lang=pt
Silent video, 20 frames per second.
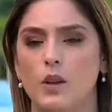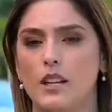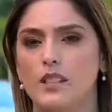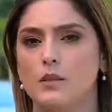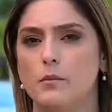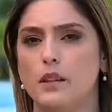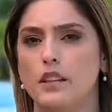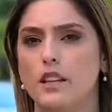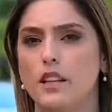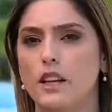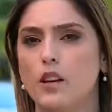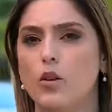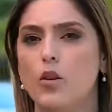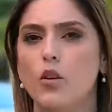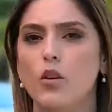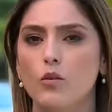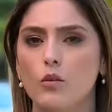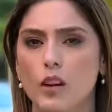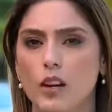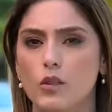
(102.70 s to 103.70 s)
O SBT
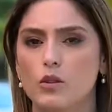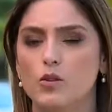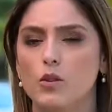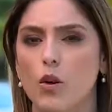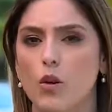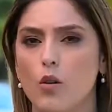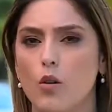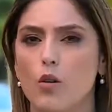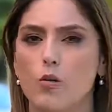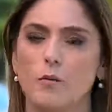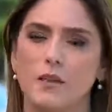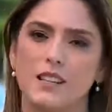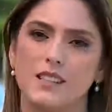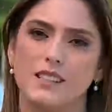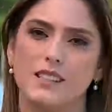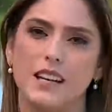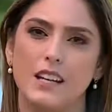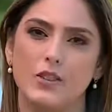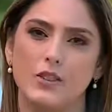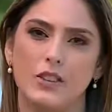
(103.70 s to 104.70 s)
conversou com o
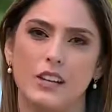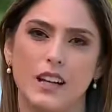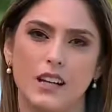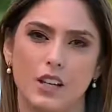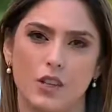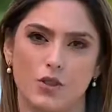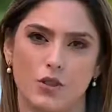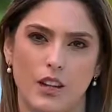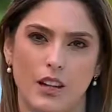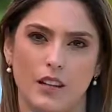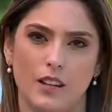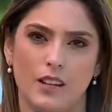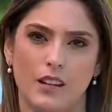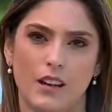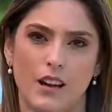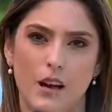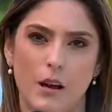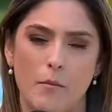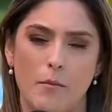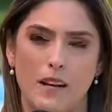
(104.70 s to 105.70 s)
presidente da
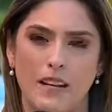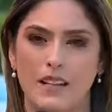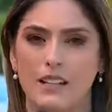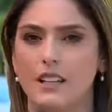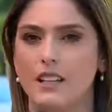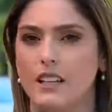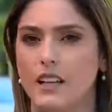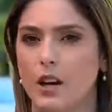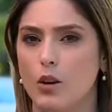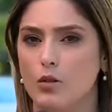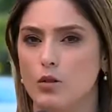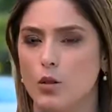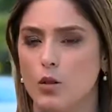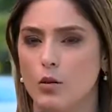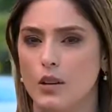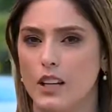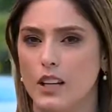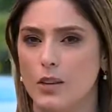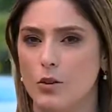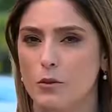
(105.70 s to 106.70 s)
legenda. Para Daniel
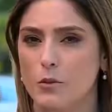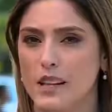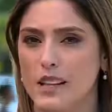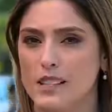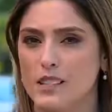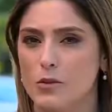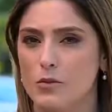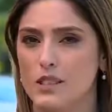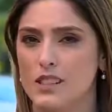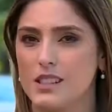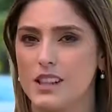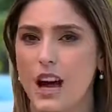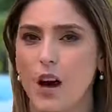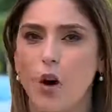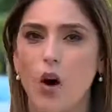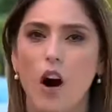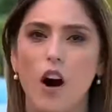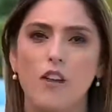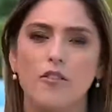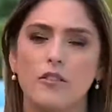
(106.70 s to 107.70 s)
Tourinho, o Brasil está
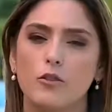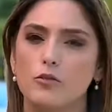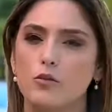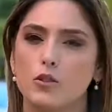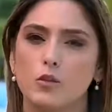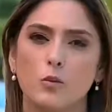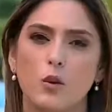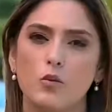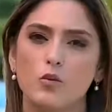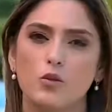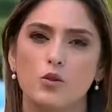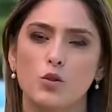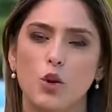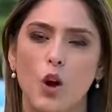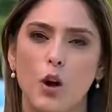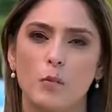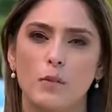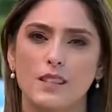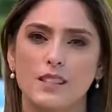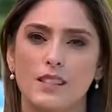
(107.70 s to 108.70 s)
órfão de bons
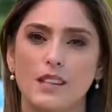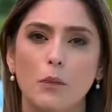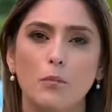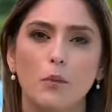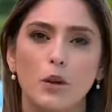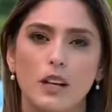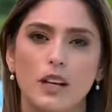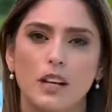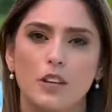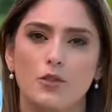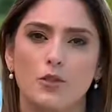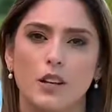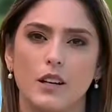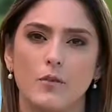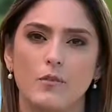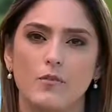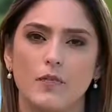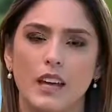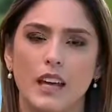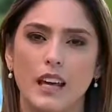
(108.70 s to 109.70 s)
nomes na
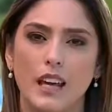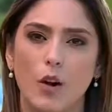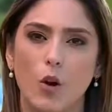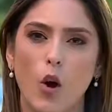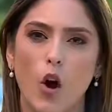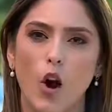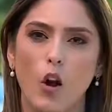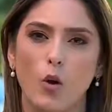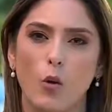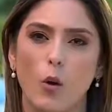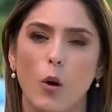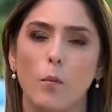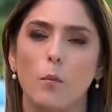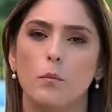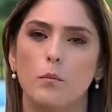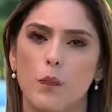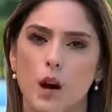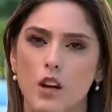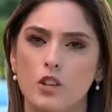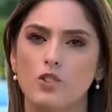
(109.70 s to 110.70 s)
política. E Collor
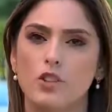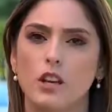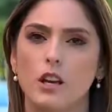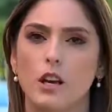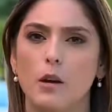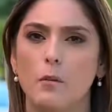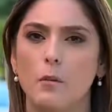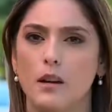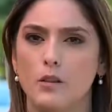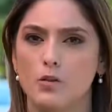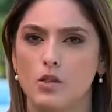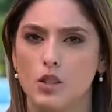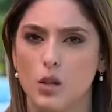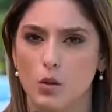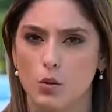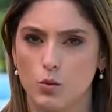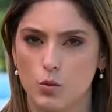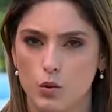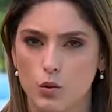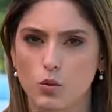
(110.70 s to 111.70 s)
pode ir para o
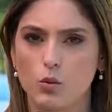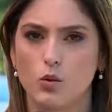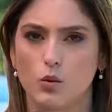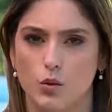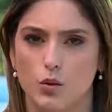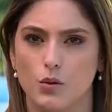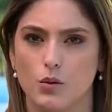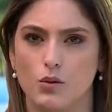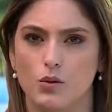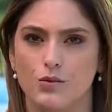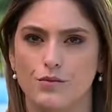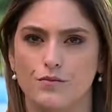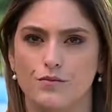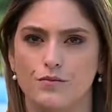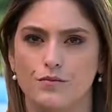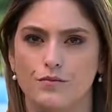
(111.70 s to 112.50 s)
segundo turno.